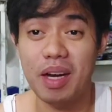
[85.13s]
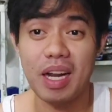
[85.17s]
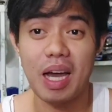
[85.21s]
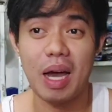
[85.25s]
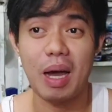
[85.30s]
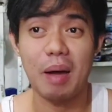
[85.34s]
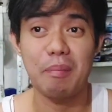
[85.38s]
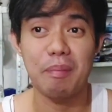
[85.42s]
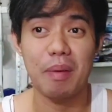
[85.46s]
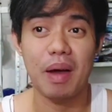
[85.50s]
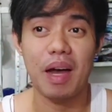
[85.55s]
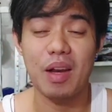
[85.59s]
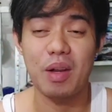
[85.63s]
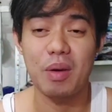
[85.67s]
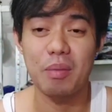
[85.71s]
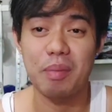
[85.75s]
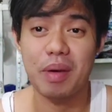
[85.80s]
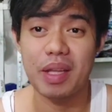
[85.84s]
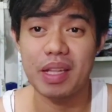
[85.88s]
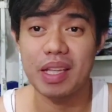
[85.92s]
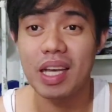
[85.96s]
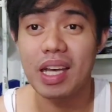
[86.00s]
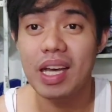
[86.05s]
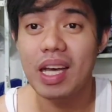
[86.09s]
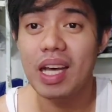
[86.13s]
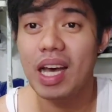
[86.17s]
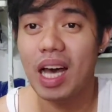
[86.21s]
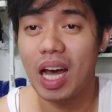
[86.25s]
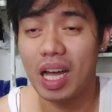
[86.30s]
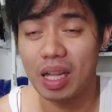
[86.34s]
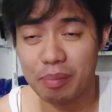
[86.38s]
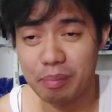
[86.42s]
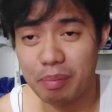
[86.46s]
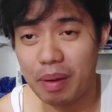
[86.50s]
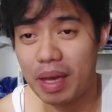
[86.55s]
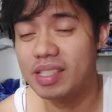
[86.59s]
Napakalupit
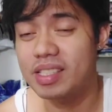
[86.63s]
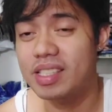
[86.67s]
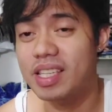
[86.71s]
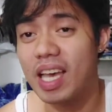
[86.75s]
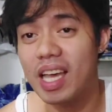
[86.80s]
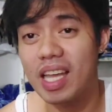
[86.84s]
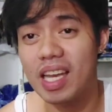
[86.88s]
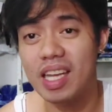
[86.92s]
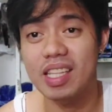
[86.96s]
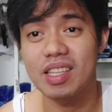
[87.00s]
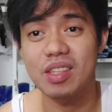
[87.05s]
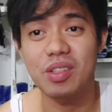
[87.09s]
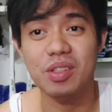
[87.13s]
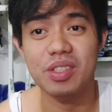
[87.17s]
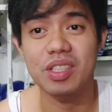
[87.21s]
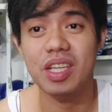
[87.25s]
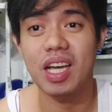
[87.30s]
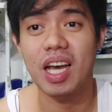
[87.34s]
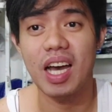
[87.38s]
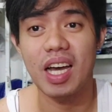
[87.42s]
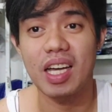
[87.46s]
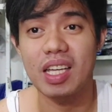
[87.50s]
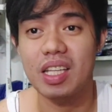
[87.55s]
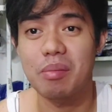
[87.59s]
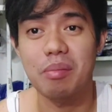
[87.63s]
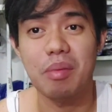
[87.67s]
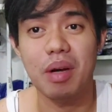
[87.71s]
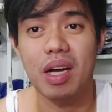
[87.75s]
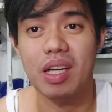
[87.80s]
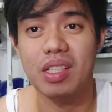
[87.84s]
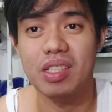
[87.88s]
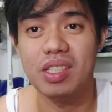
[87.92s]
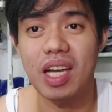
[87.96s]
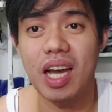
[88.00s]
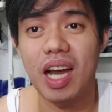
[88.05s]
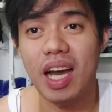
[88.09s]
At best selling to sa akin ng
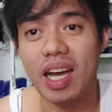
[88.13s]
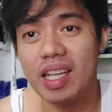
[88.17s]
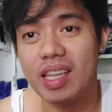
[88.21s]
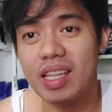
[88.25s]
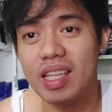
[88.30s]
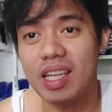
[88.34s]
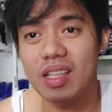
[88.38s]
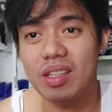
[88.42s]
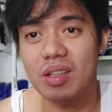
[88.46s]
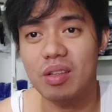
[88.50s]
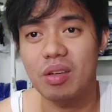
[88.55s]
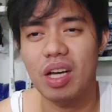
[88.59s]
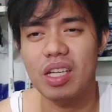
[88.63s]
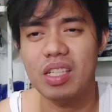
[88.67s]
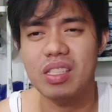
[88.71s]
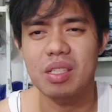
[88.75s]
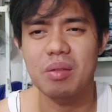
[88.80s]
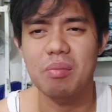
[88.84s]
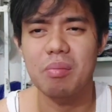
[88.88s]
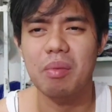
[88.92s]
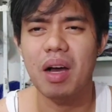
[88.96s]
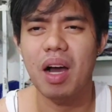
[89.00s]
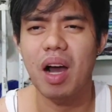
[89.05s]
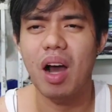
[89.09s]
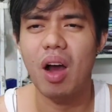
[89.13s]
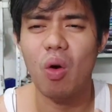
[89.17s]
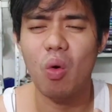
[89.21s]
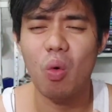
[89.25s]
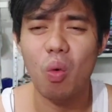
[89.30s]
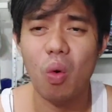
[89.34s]
mga jacket na to Kasi mga